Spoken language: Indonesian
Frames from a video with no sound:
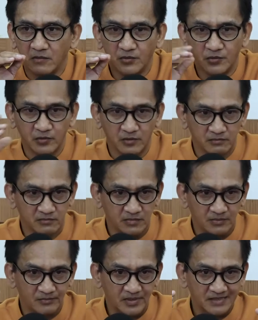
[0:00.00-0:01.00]
untuk
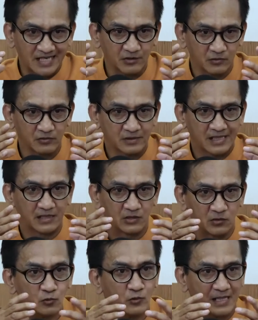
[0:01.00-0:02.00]
mempersatukan
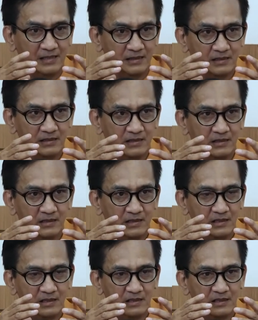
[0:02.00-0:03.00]
kuat
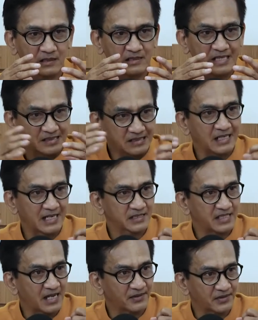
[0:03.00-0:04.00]
yang
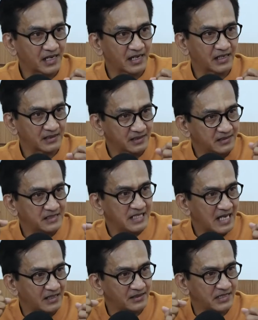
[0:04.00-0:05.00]
jelas di antara
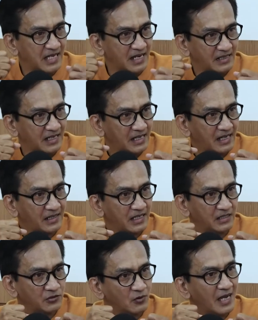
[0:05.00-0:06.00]
tiang-tiang yang ada
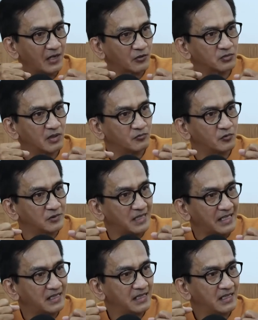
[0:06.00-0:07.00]
itu harus
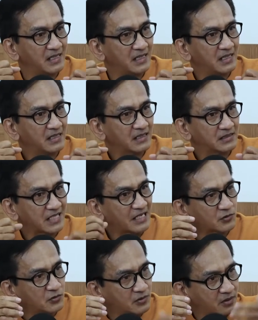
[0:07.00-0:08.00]
mempunyai
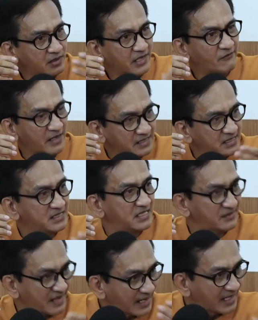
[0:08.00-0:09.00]
satu refleksi
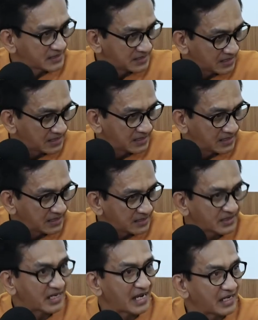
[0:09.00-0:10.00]
cinta kasih
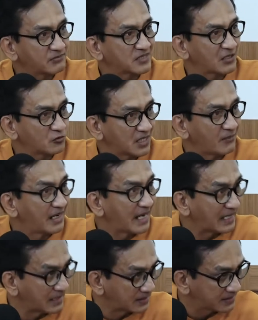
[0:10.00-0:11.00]
terhadap satu sama
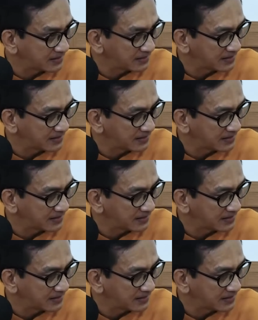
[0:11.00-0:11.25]
lain